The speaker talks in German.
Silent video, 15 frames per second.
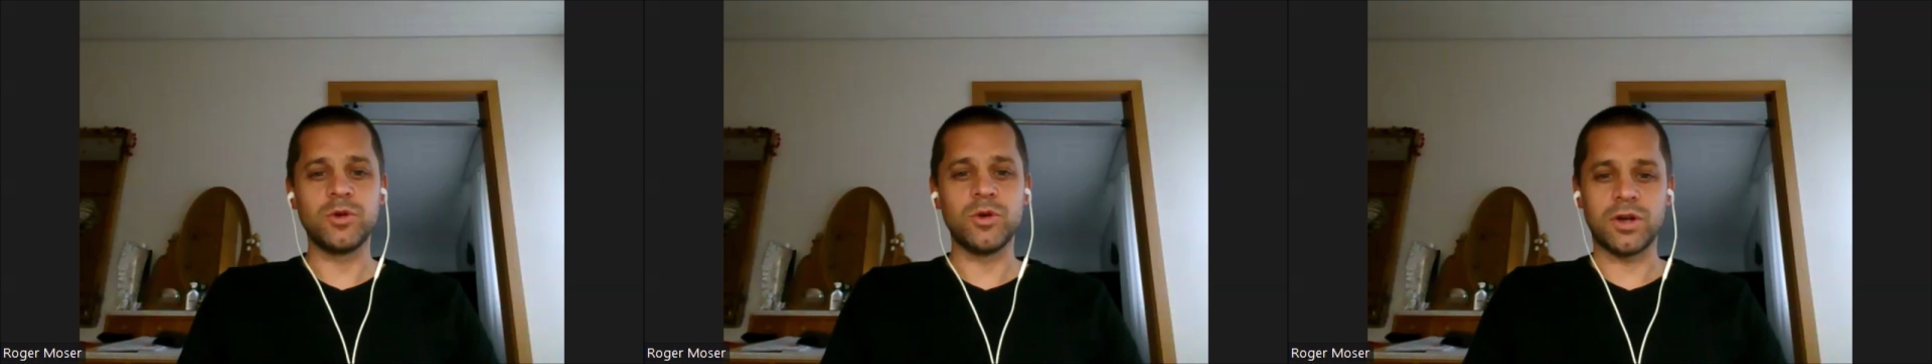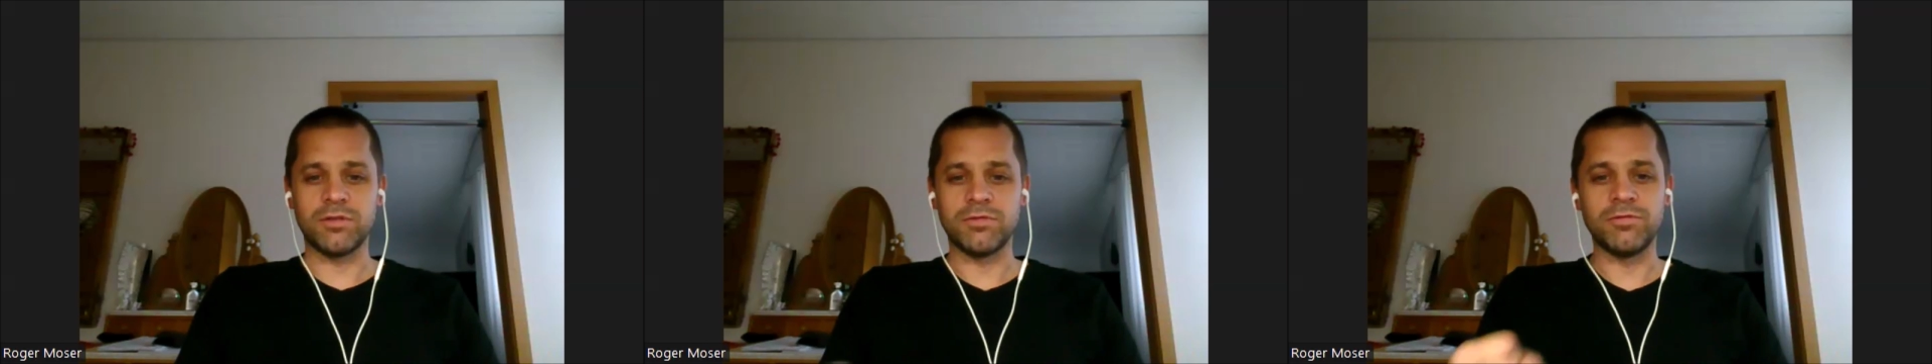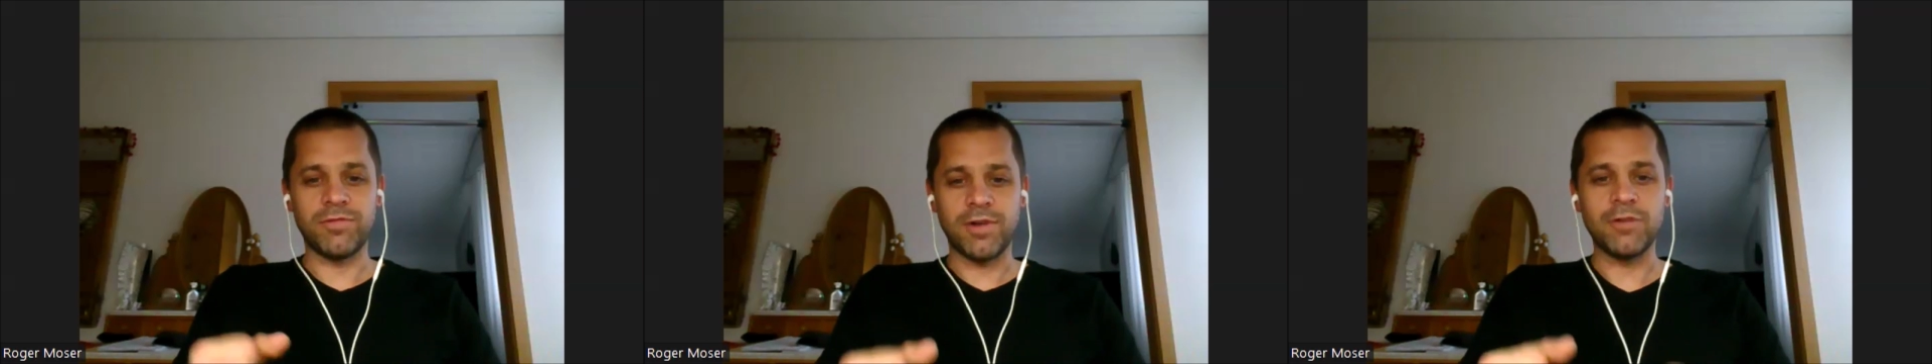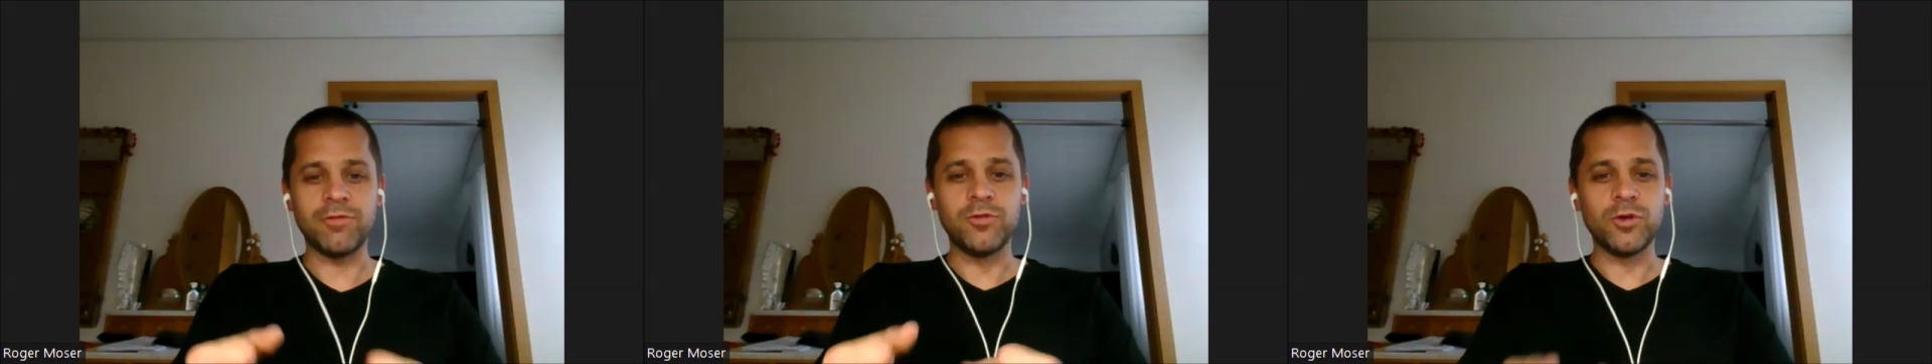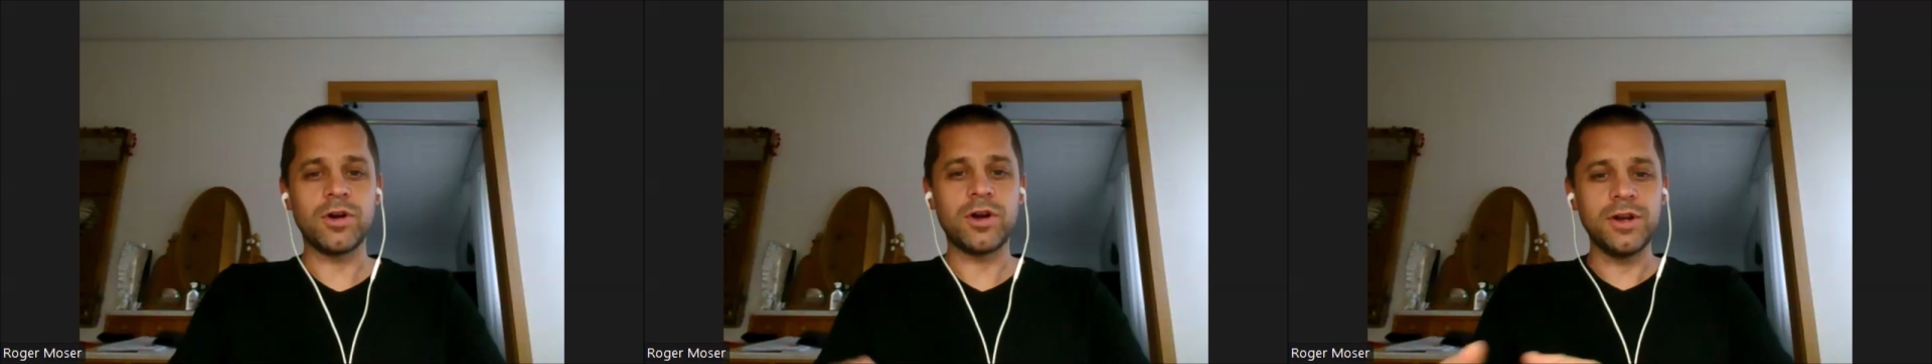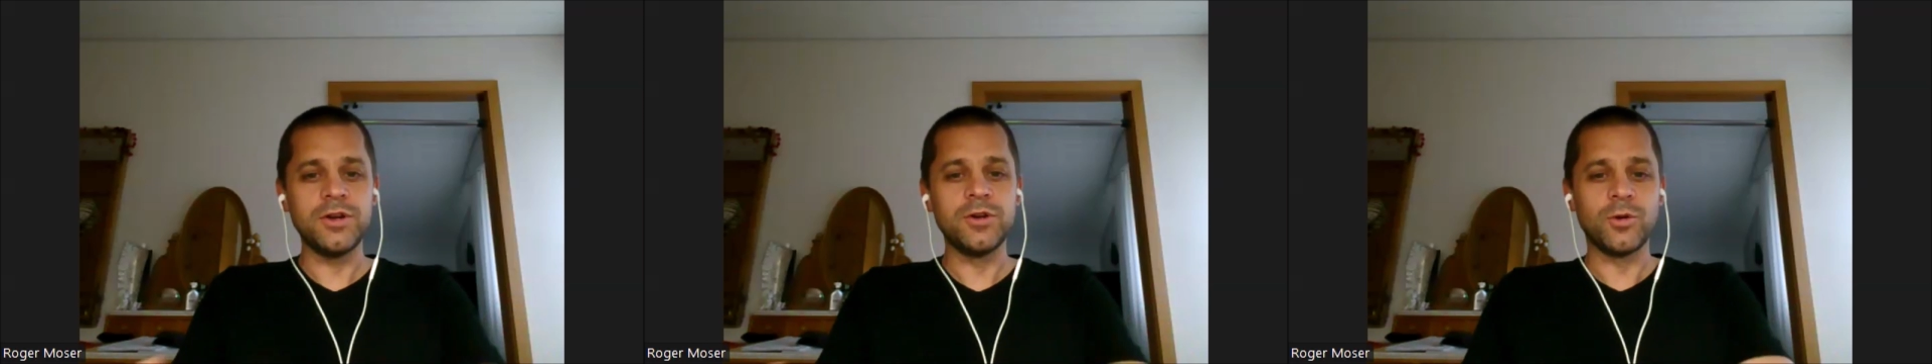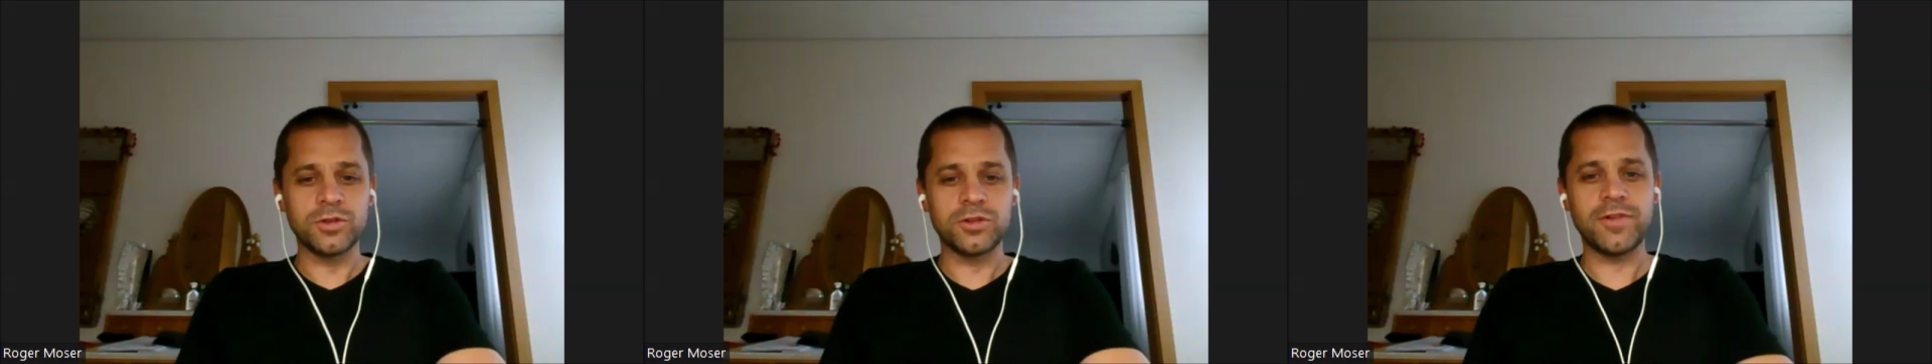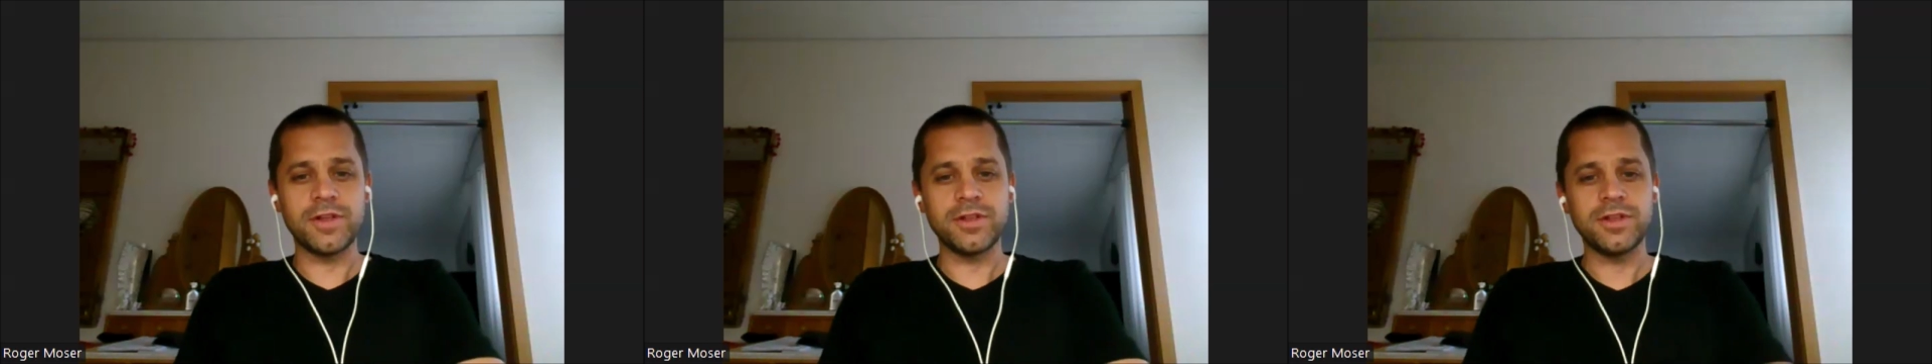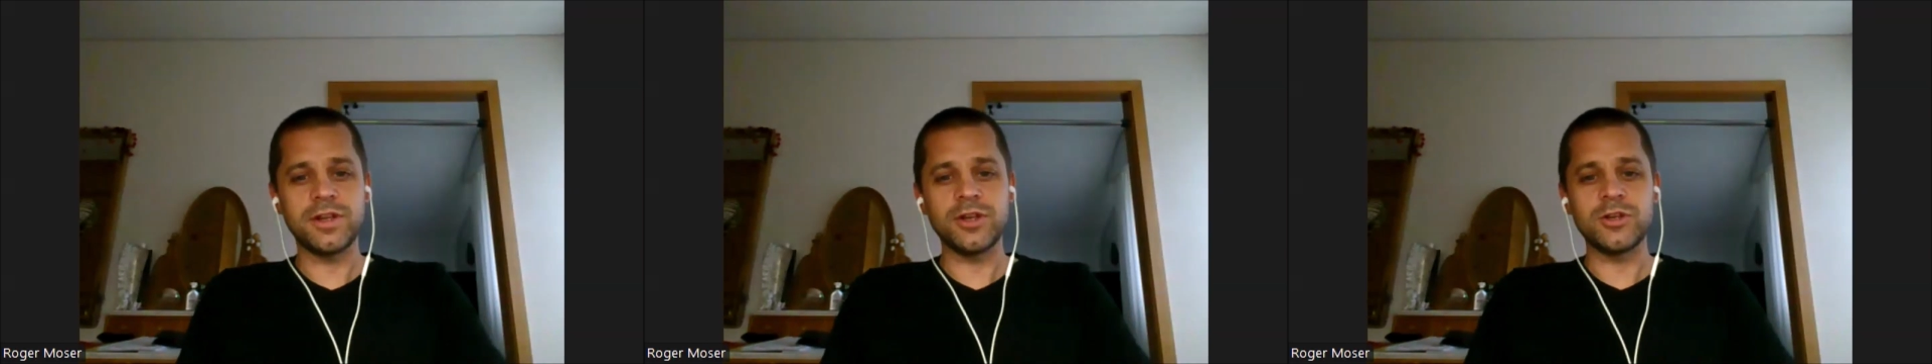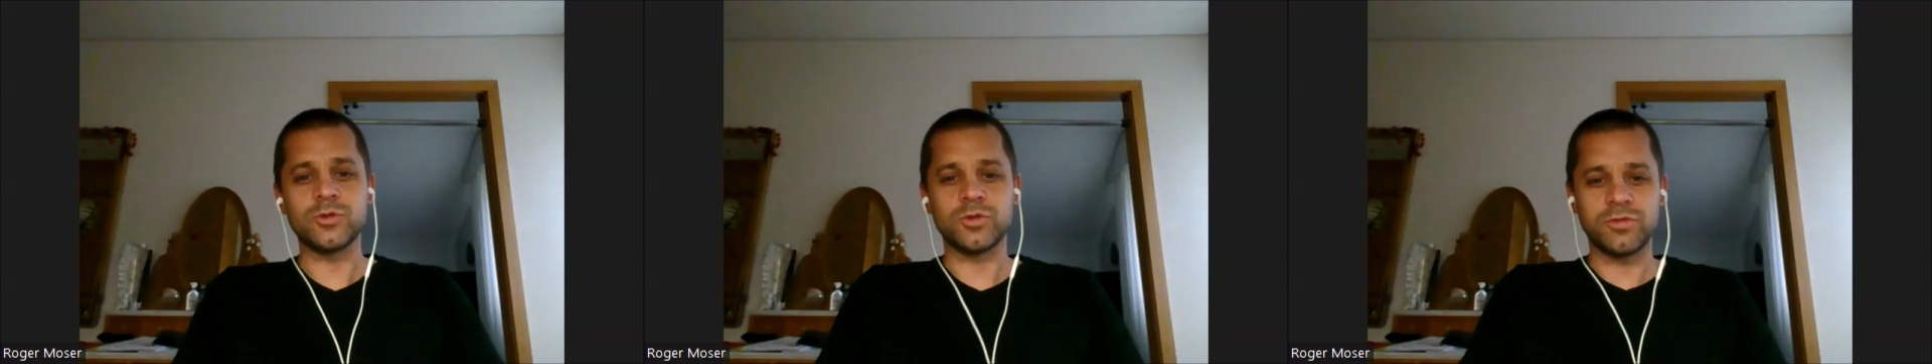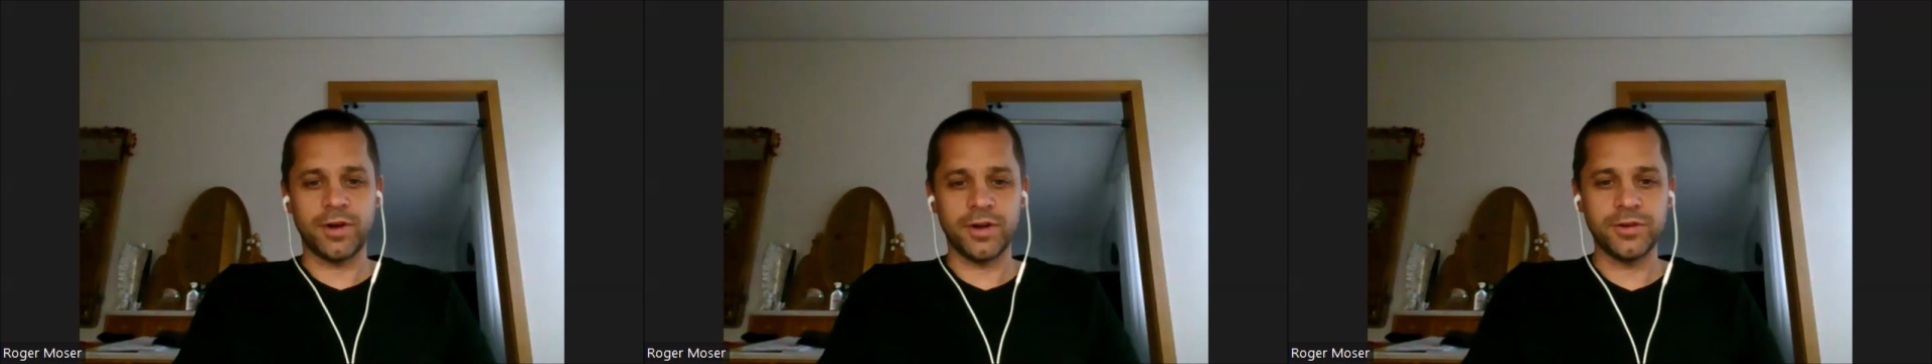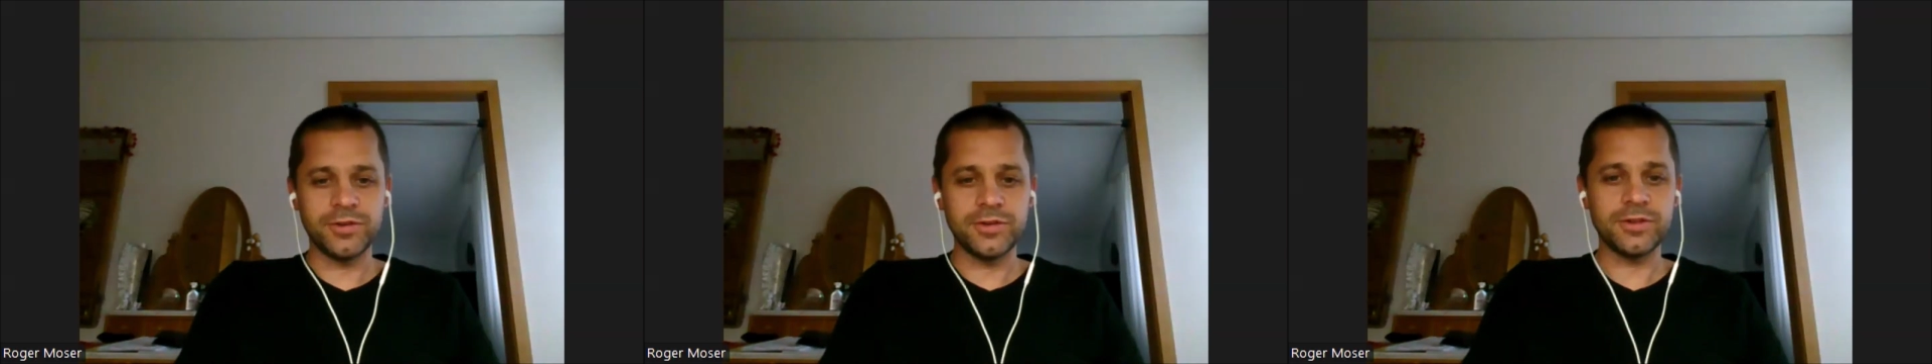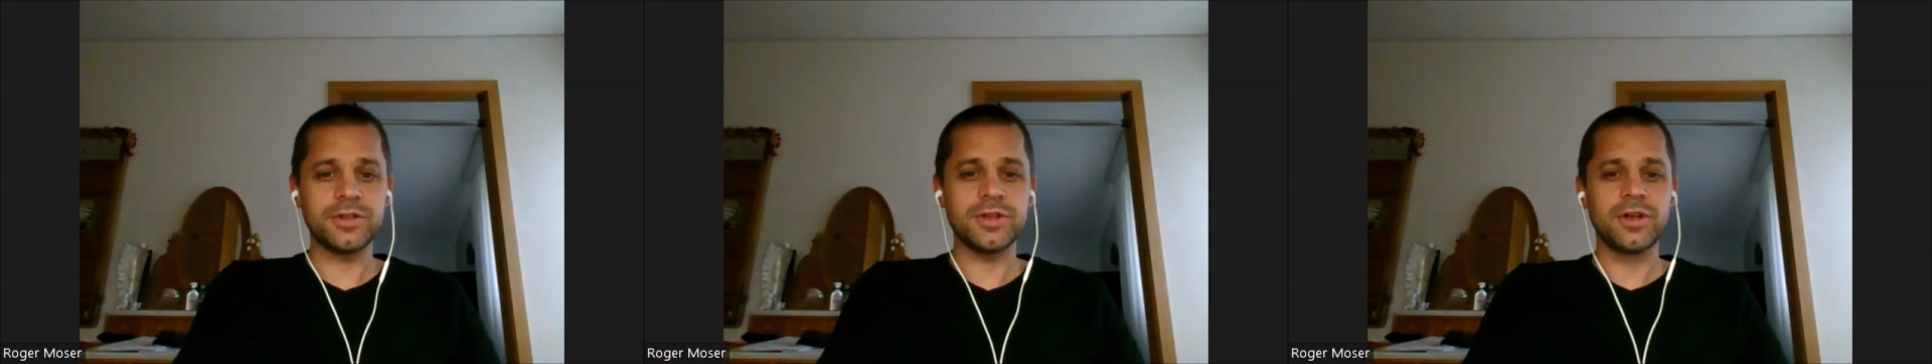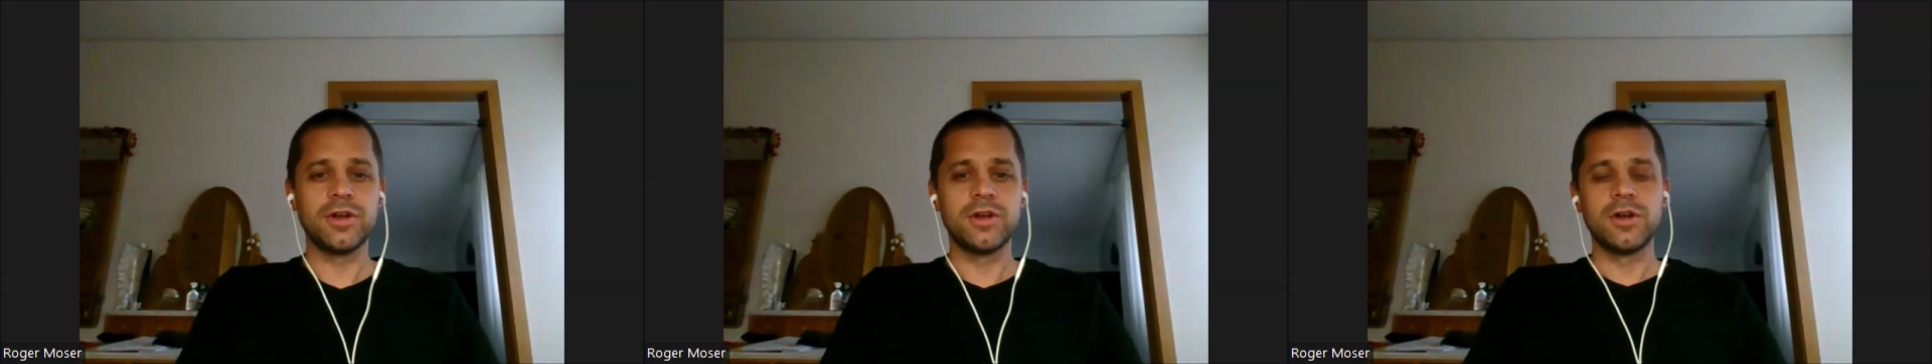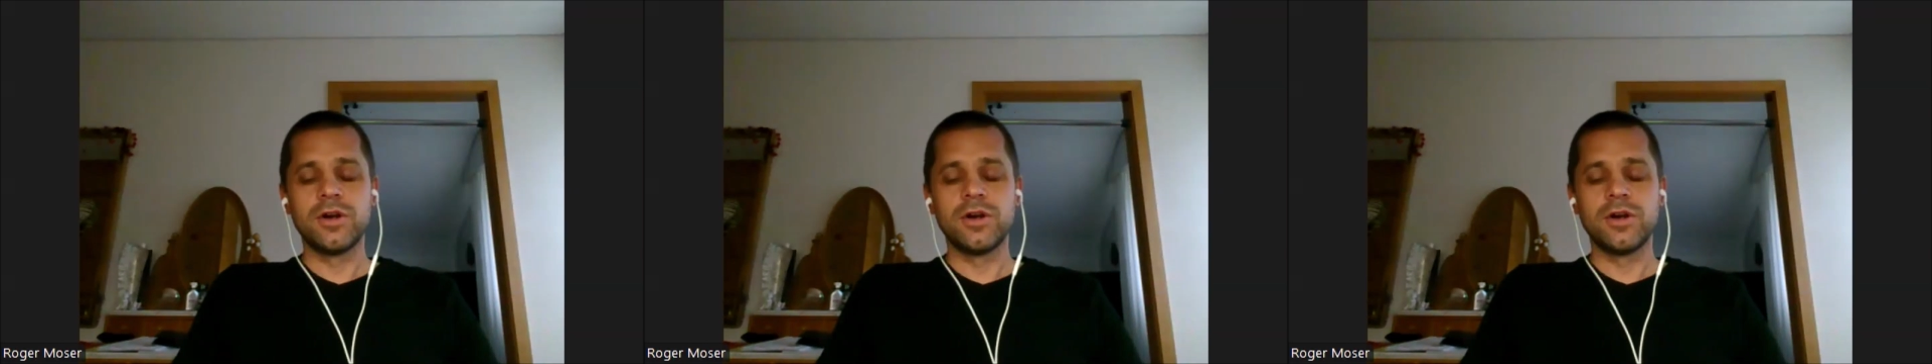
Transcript: wir schauen, was wirklich notwendig ist und was nicht.